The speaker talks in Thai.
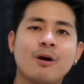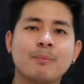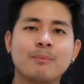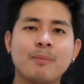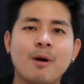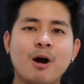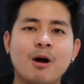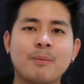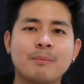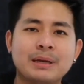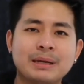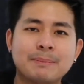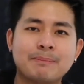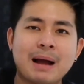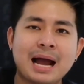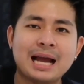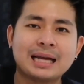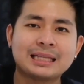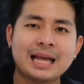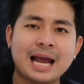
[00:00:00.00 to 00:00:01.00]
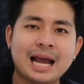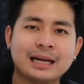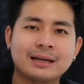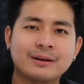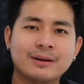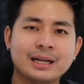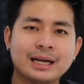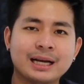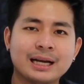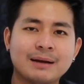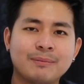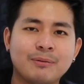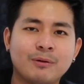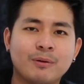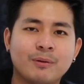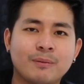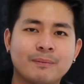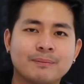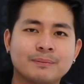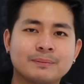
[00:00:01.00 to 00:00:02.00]
ของปอมมีป้ายแท็กด้วยนะครับ ผ
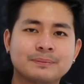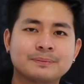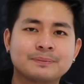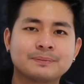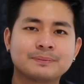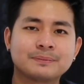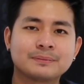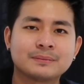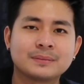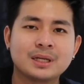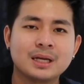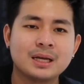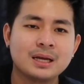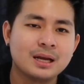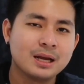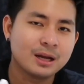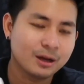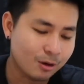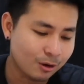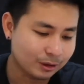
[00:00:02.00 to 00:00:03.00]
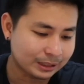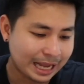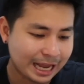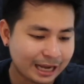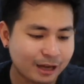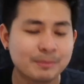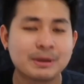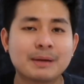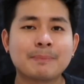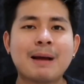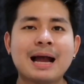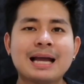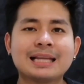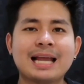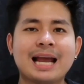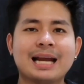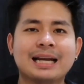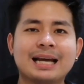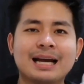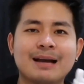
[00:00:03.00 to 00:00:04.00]
ม ของแท้ก็มีป้าย
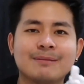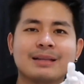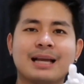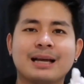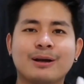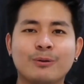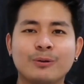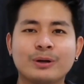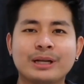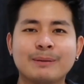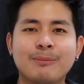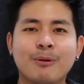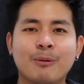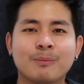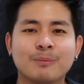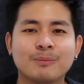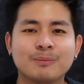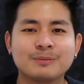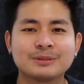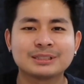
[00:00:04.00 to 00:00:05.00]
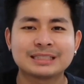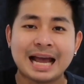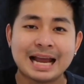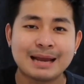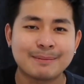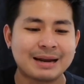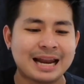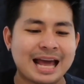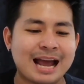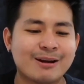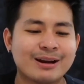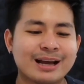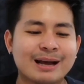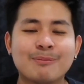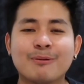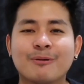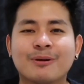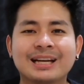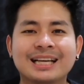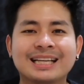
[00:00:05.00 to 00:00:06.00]
แท็กนะครับแต่คู่นี้ผมใส่ไปแล้วนะครั
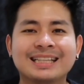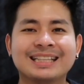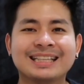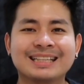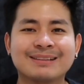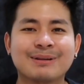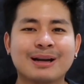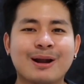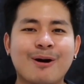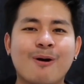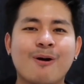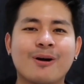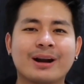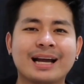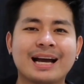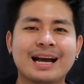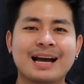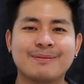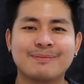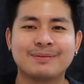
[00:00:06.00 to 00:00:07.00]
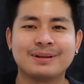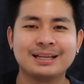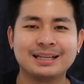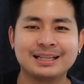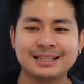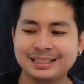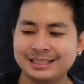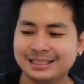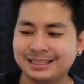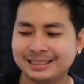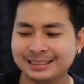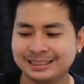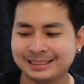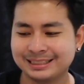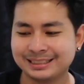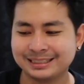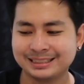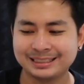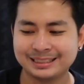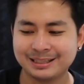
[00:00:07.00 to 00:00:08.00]
บ ผมก็เลยดึงมันออกนะครับ เอ
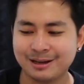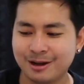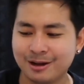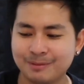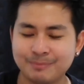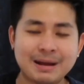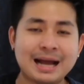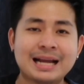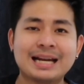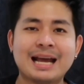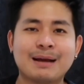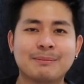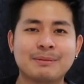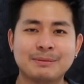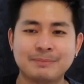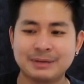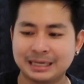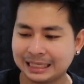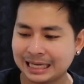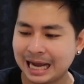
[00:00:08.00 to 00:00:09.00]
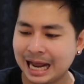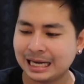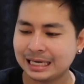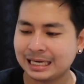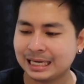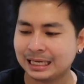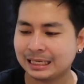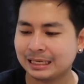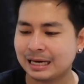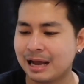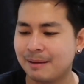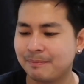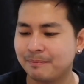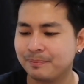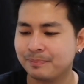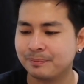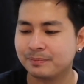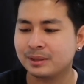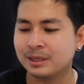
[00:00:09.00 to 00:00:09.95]
อก็ป้ายแท็กมีเหมือนกันนะครับ